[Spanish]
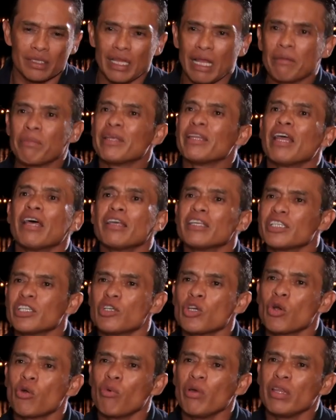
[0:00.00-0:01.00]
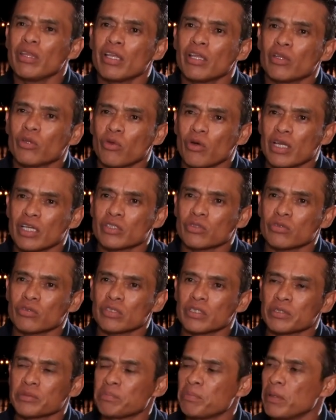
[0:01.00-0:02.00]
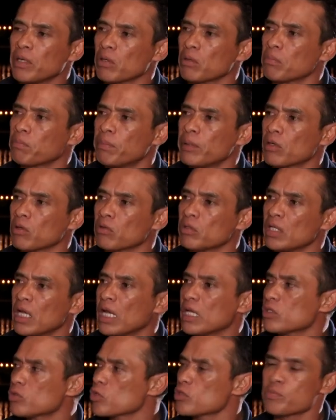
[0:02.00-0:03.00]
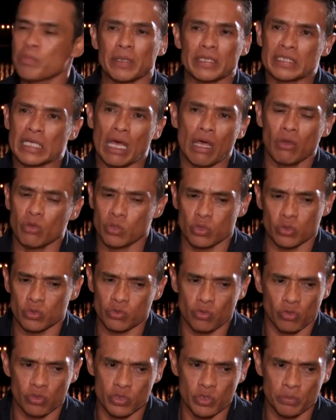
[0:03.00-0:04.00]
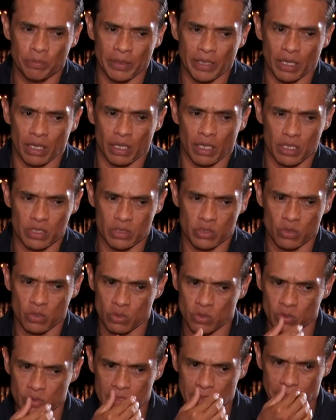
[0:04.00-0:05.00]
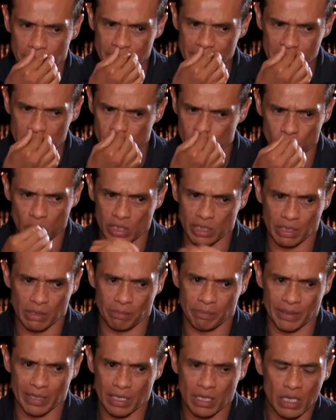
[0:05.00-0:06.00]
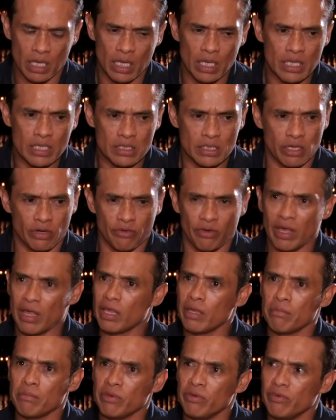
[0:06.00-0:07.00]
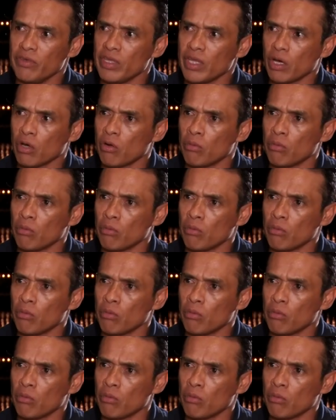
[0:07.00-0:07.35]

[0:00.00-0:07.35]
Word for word: Tal vez nadie se dio cuenta de todas las cosas, pero, pero ya eso es pasado. Yo estoy súper agradecido con Saprissa. Es una etapa cerrada de mi vida